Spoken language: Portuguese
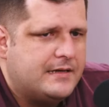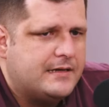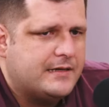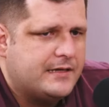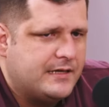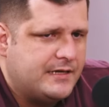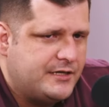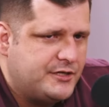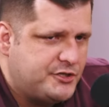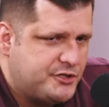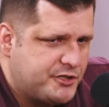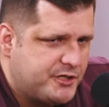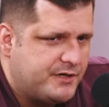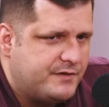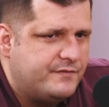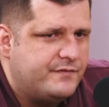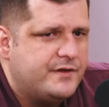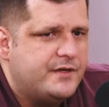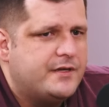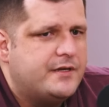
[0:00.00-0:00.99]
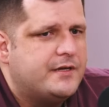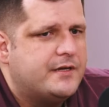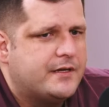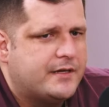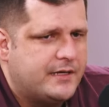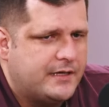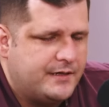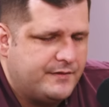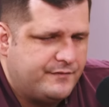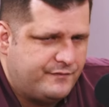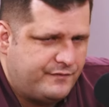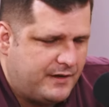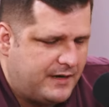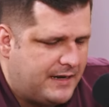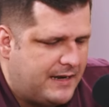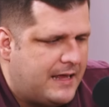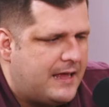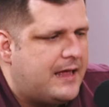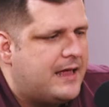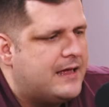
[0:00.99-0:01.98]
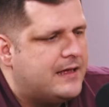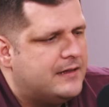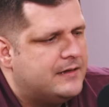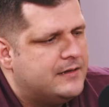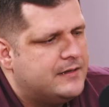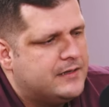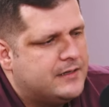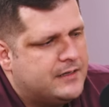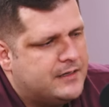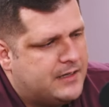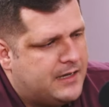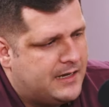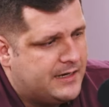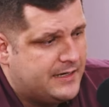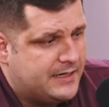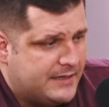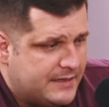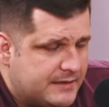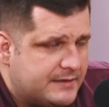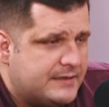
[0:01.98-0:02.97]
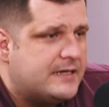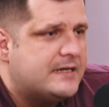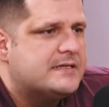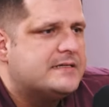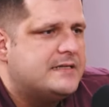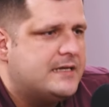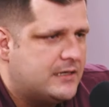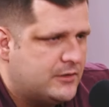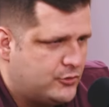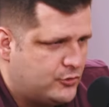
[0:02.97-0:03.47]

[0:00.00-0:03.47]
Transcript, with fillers: A querer escrever, a querer falar, a querer trazer à